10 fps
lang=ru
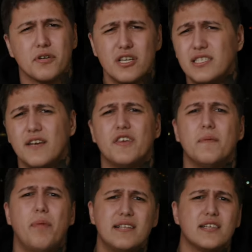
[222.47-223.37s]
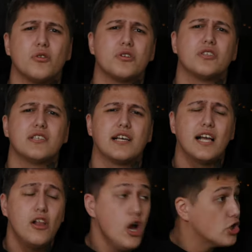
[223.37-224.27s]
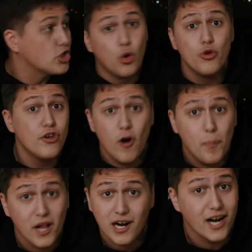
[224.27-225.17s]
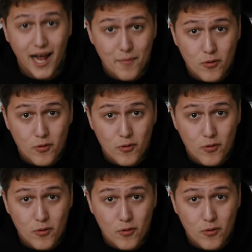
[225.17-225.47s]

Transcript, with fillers: Пишите въебать за то, что ты сказал, что у него плохая